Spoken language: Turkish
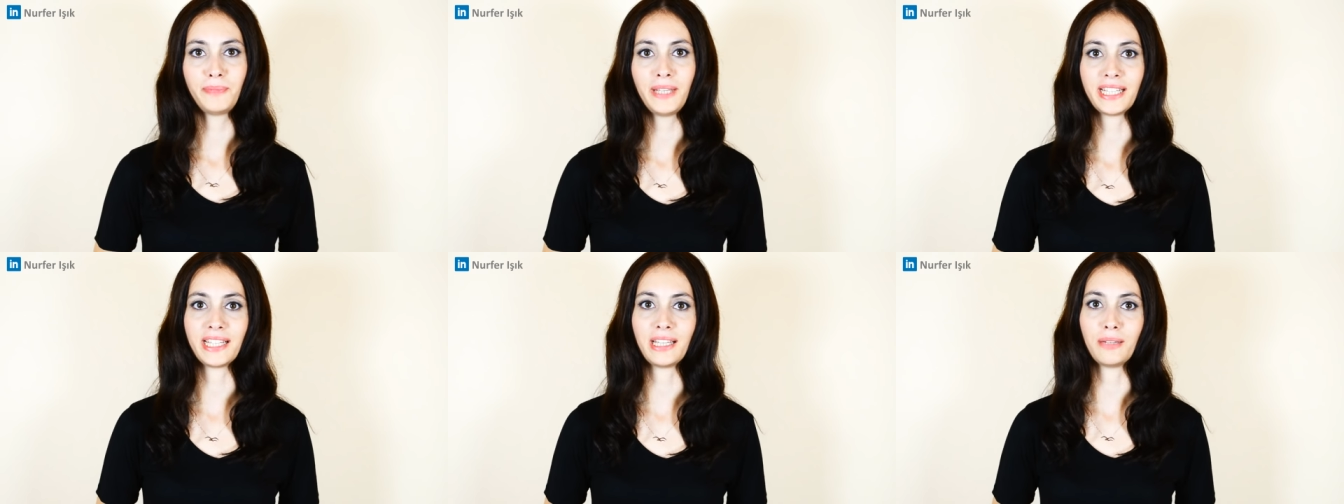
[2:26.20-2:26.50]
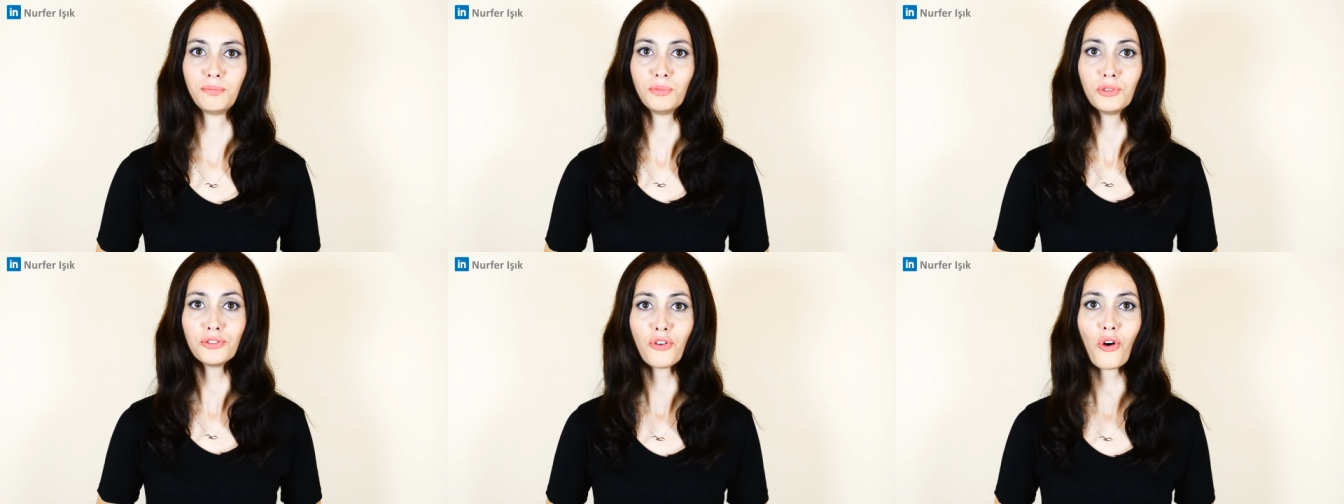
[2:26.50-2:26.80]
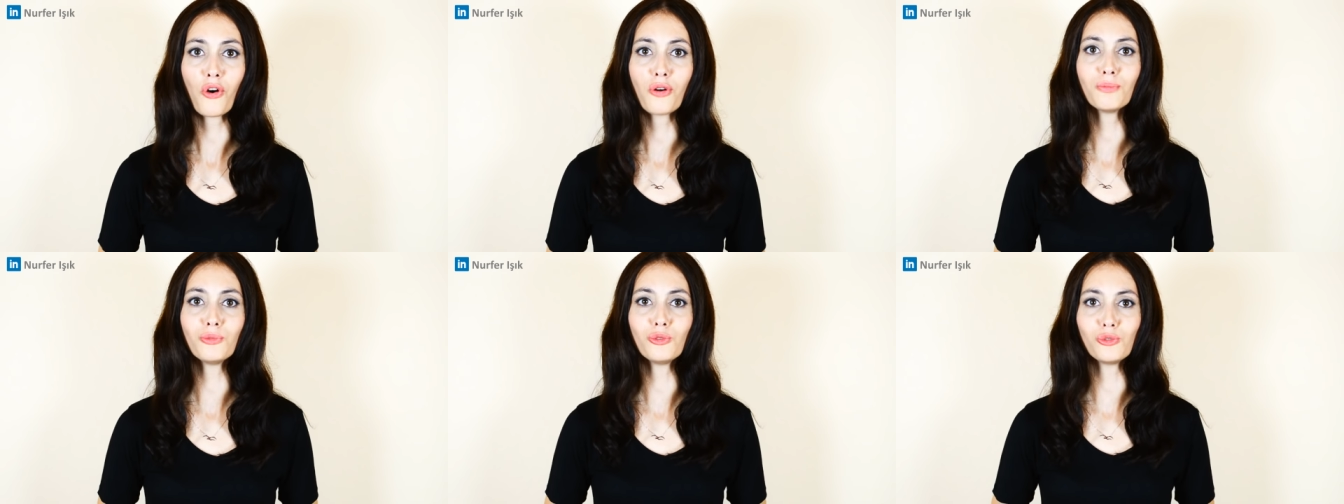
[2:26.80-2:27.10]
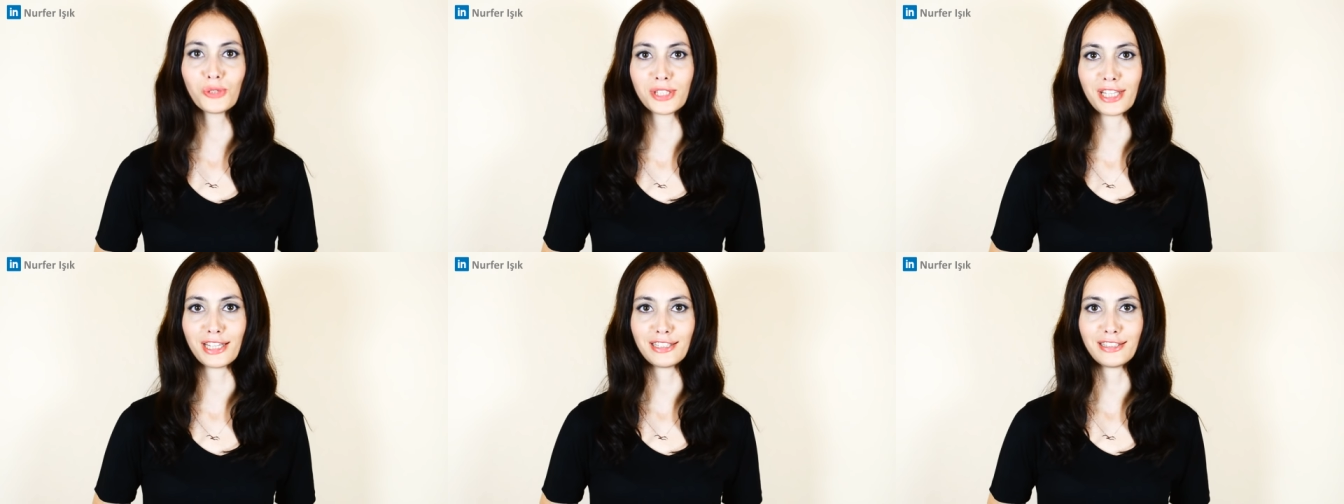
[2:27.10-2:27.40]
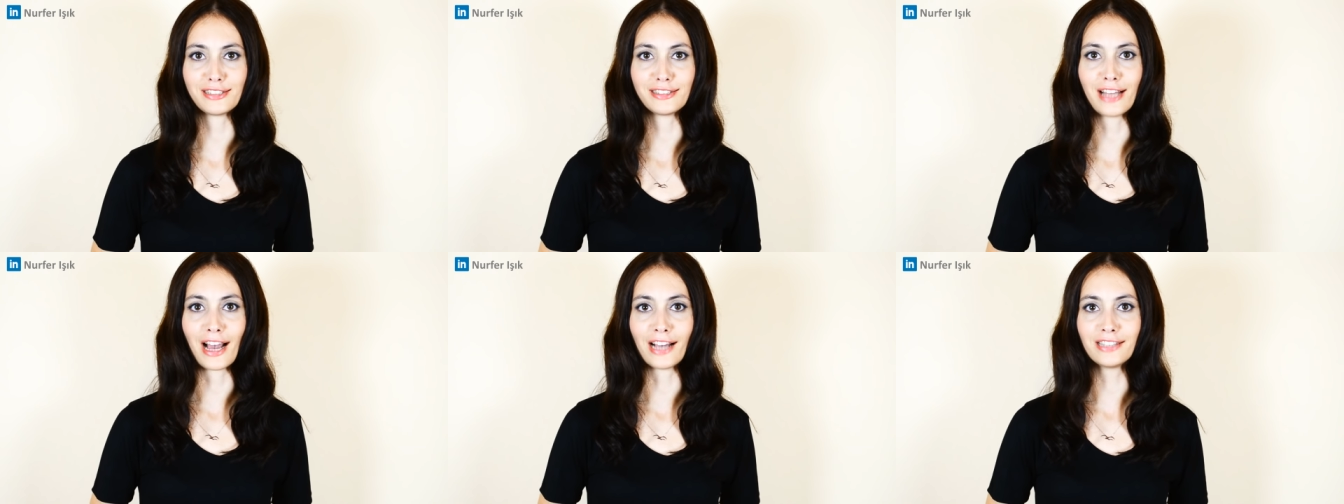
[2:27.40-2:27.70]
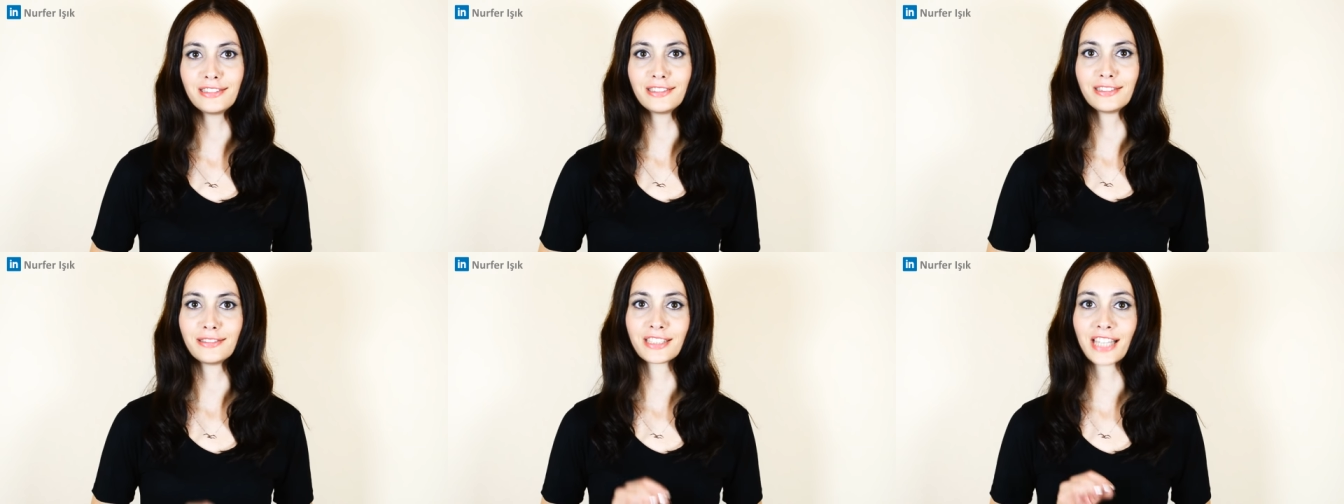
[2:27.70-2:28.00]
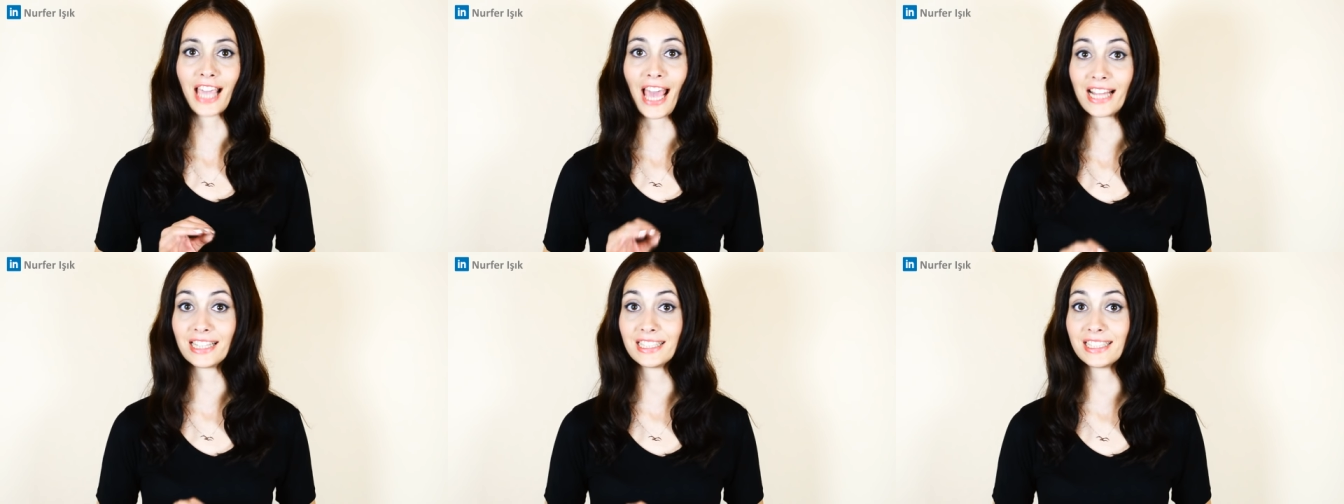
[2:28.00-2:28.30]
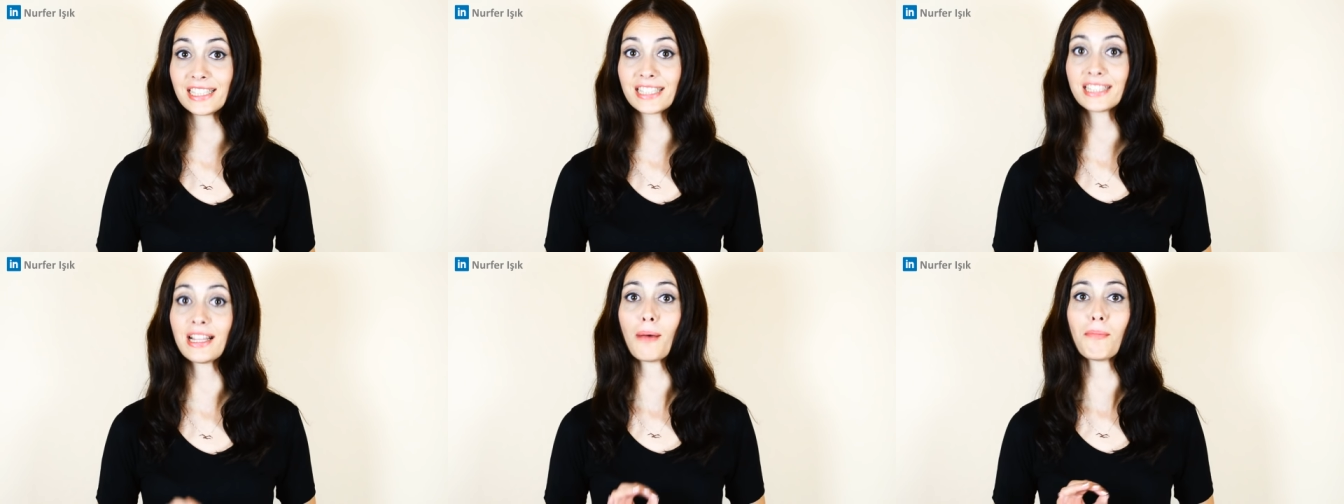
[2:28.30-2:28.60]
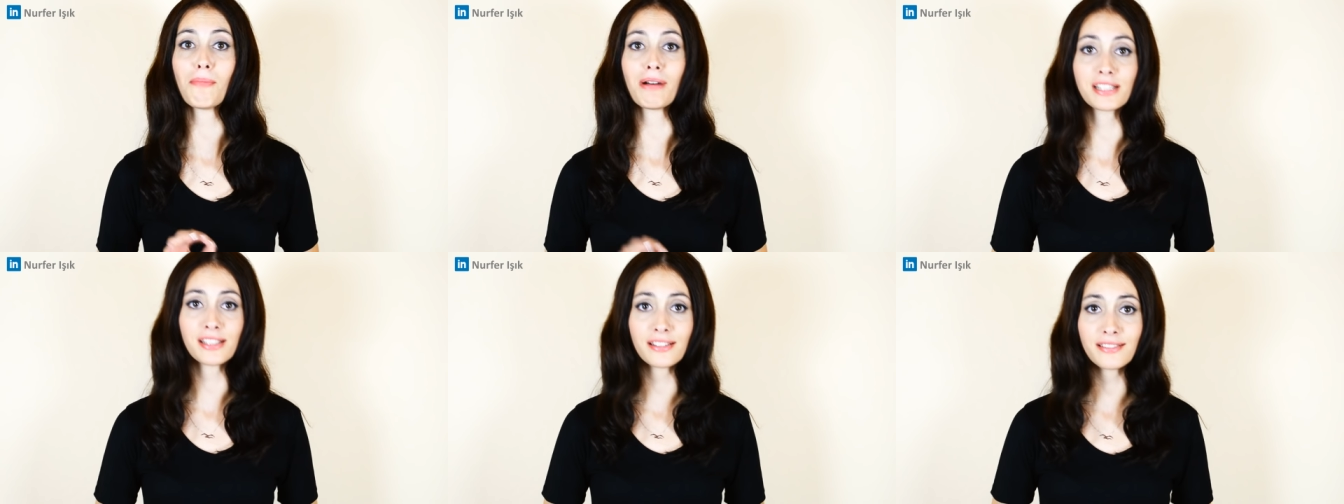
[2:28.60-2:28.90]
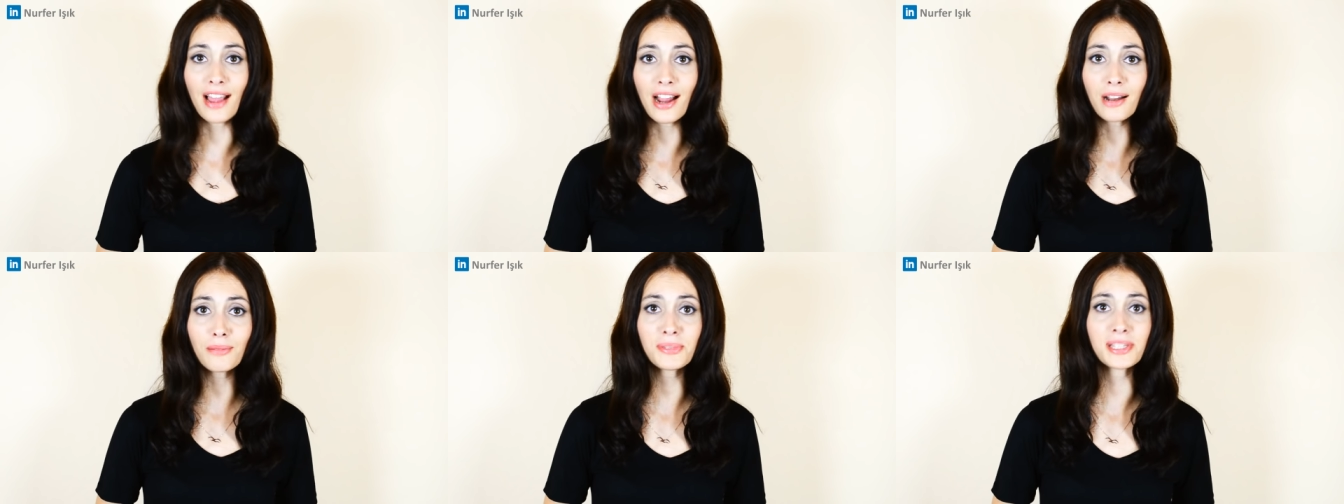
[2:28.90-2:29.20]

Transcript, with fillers: Peki bu formül üzerinden kendinizden bahseder